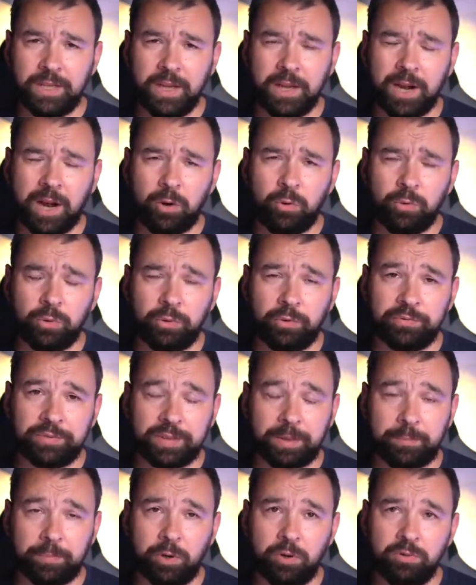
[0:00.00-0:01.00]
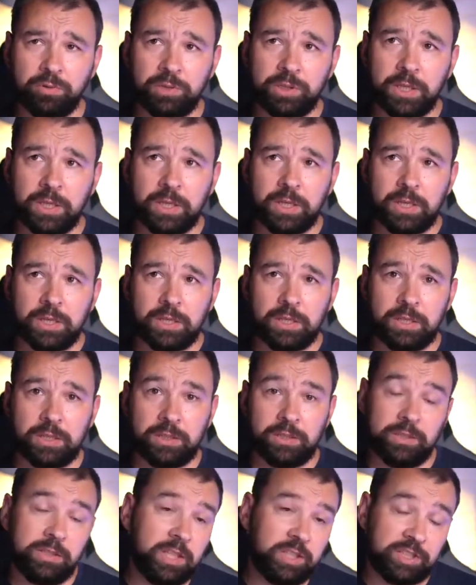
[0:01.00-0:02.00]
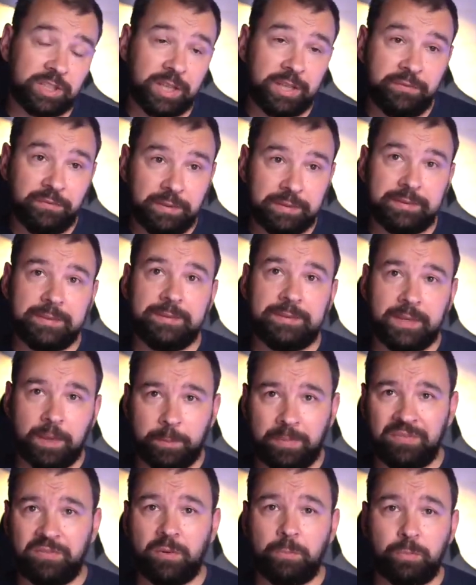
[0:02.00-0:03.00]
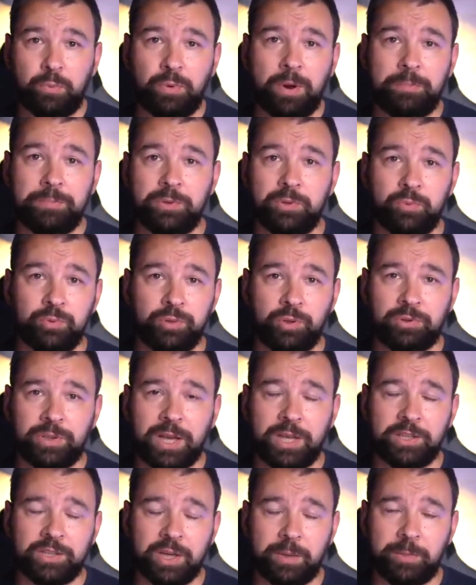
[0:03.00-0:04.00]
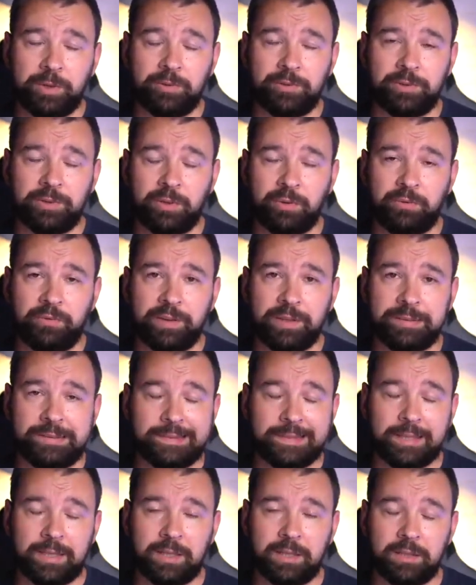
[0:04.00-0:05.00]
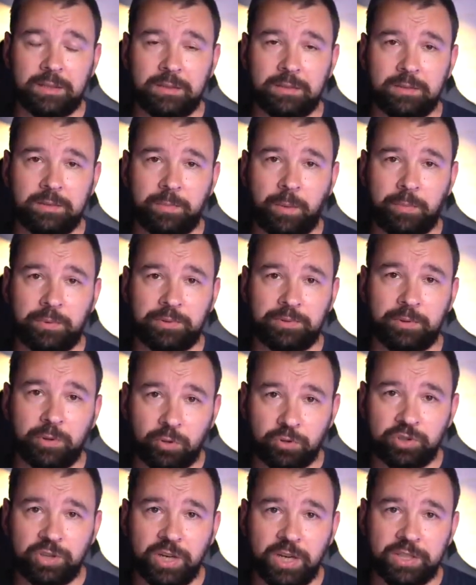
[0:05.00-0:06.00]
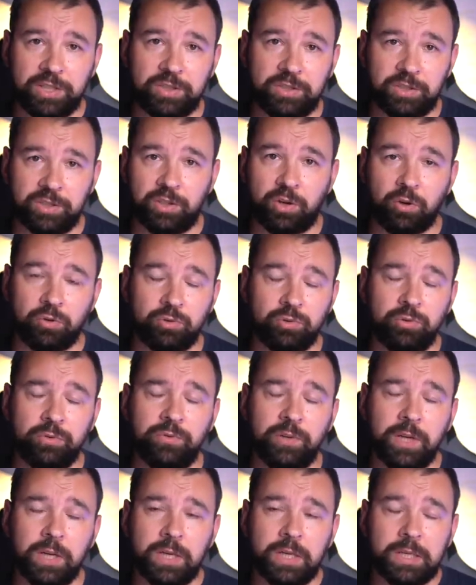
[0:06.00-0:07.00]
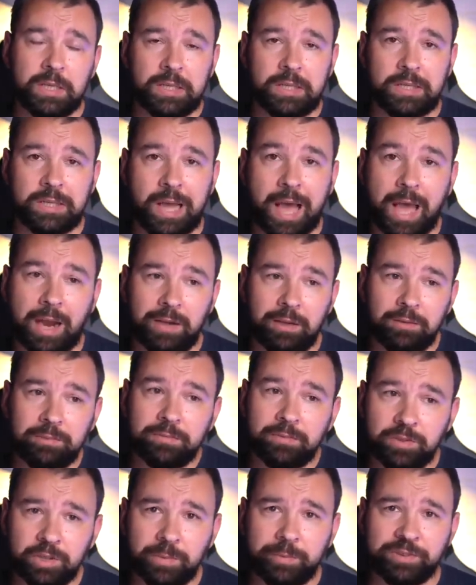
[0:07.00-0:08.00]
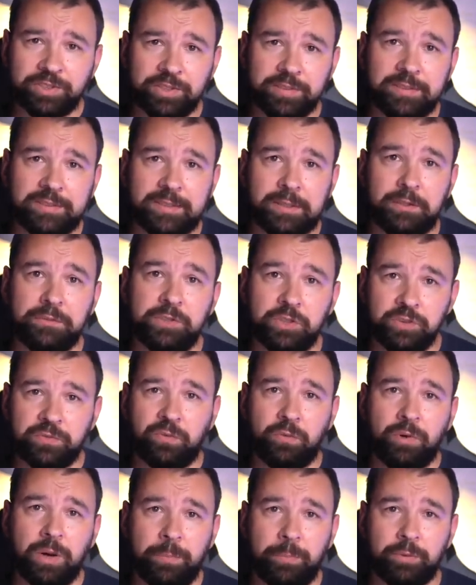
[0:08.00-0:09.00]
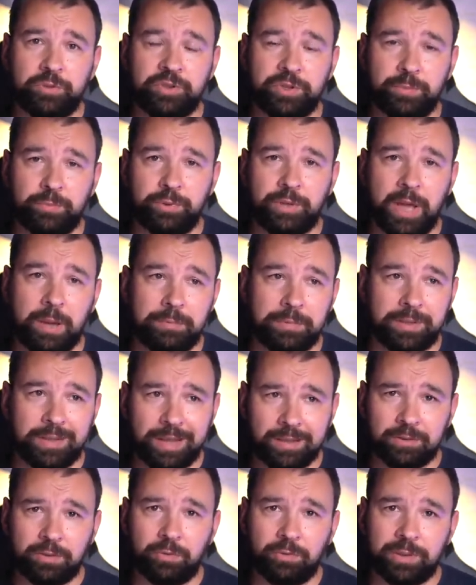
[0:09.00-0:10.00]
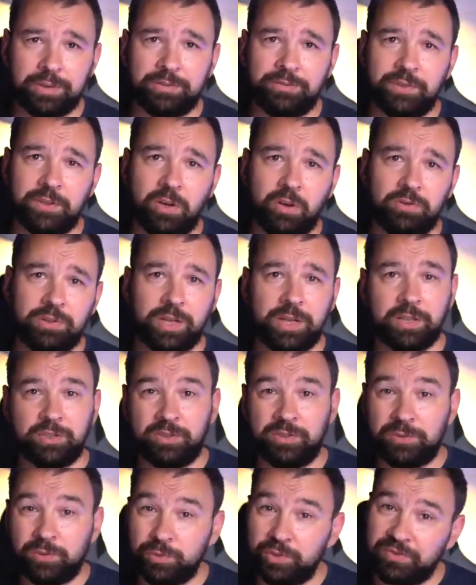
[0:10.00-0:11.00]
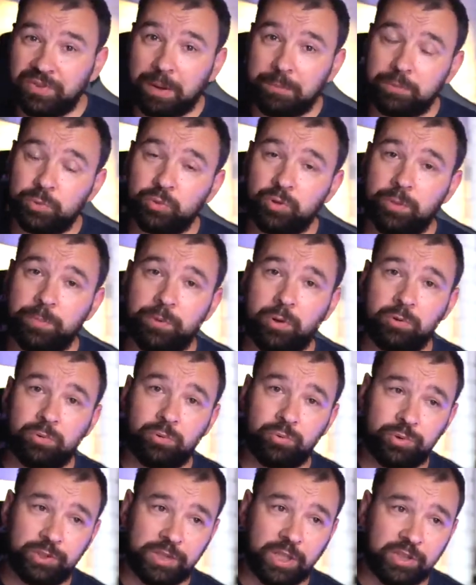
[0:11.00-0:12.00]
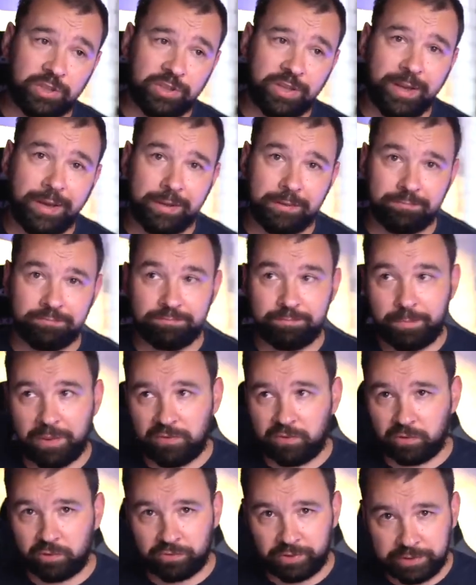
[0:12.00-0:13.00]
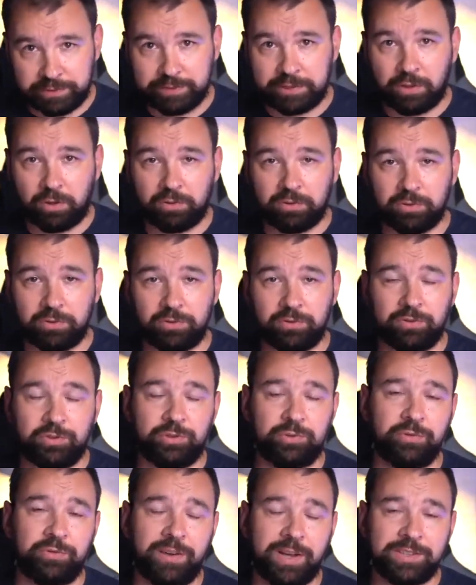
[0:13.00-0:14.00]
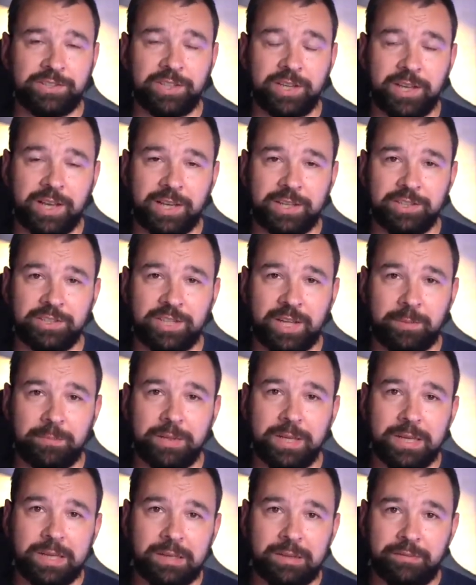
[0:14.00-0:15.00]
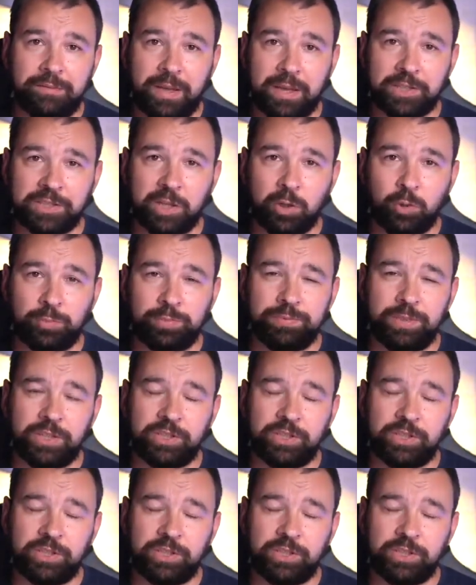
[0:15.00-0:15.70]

rachunków za prąd, i też ta inwestycja pewno byłaby dużo tańsza, mając na uwadze e, po prostu rozdzielenie tych kosztów, e, ale trzeba się zastanowić, czy w ogóle potrzebujemy, jak to u nas wygląda, czy zużywamy dużo prądu, czy też nie. Pewno wszyscy odczuwacie jakieś tam większe lub